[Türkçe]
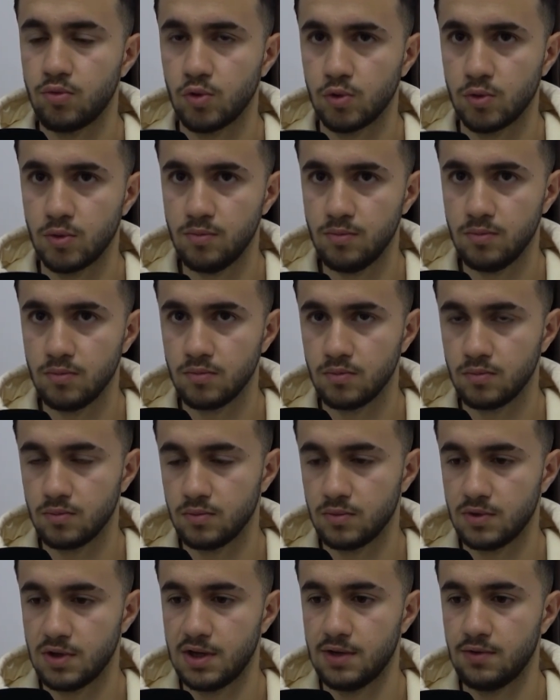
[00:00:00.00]
buldum.
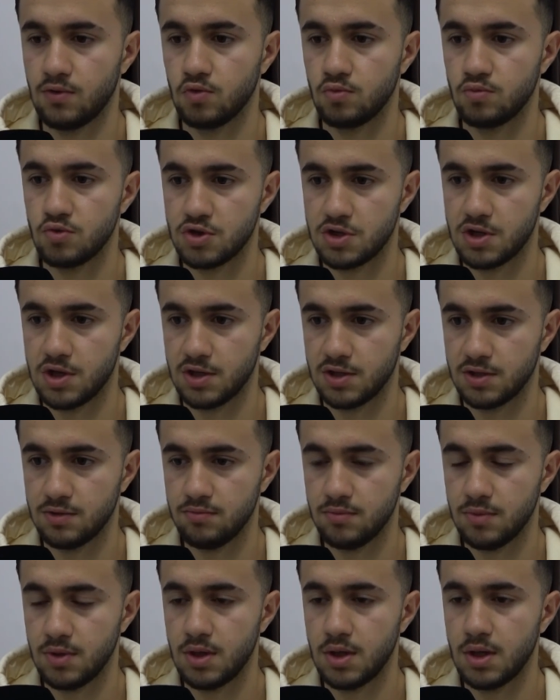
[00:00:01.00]
Telefonumu çıkardım.